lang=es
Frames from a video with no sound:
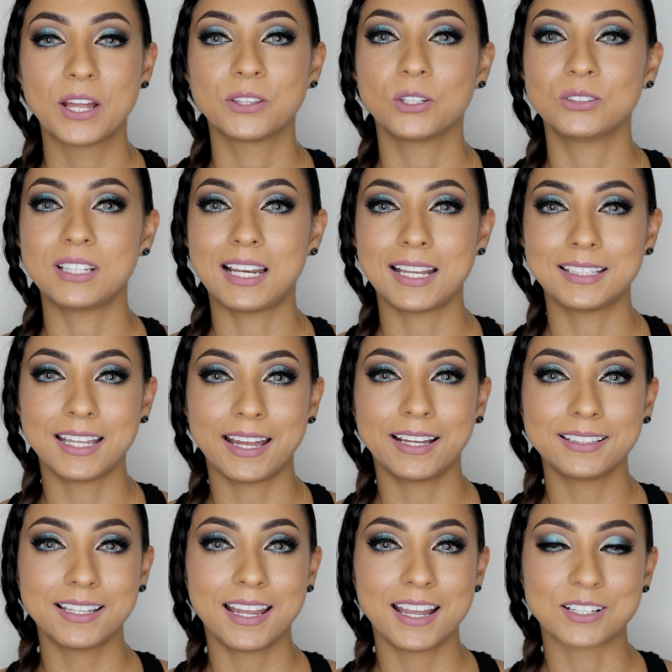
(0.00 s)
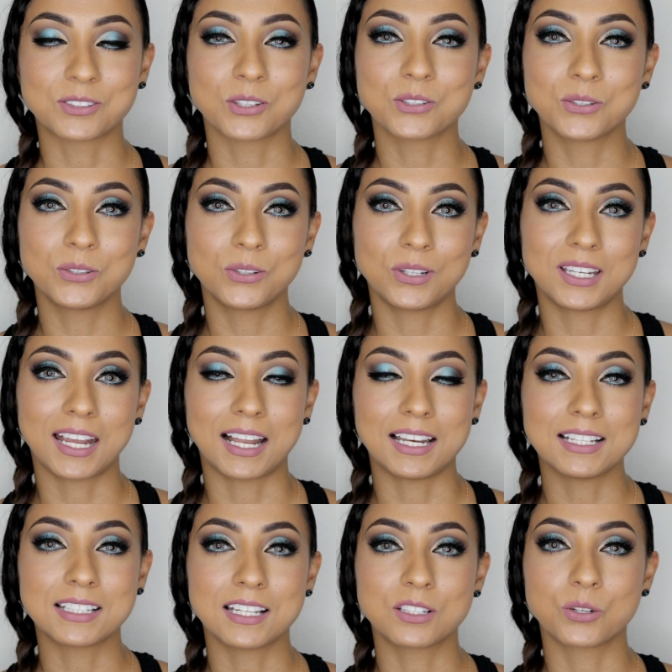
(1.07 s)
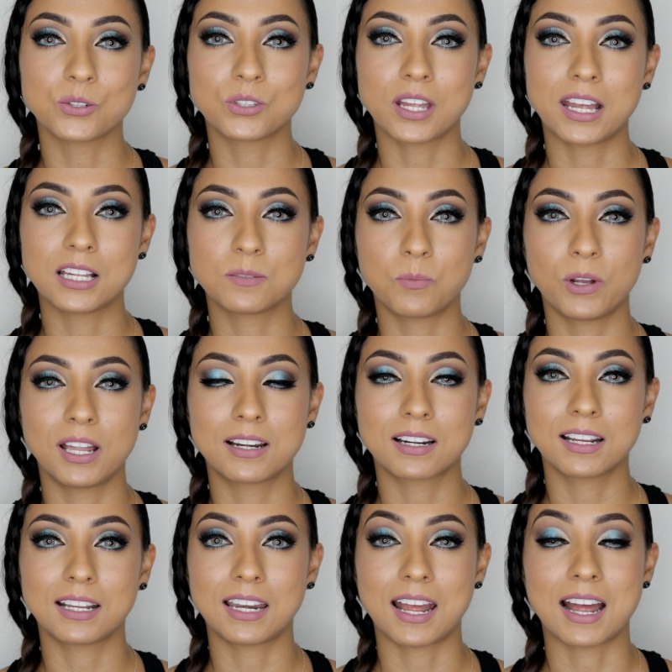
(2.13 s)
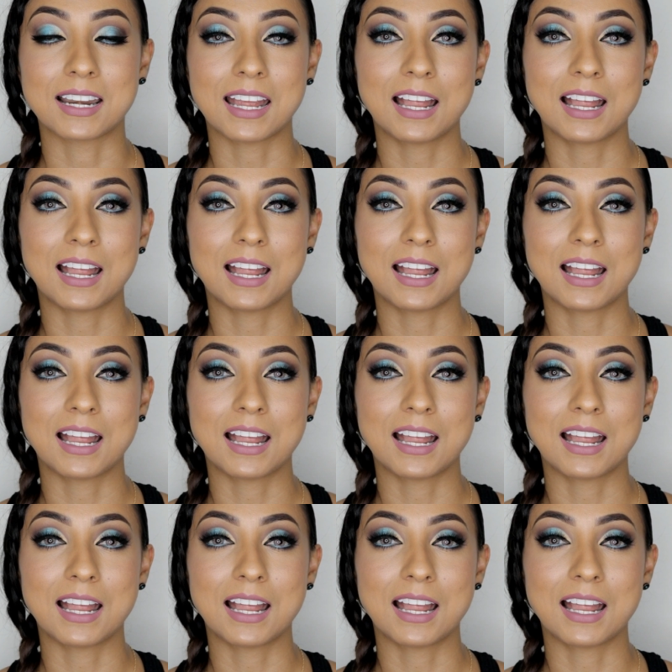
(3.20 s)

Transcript: donde la idea de estos tutoriales es que ustedes puedan recrear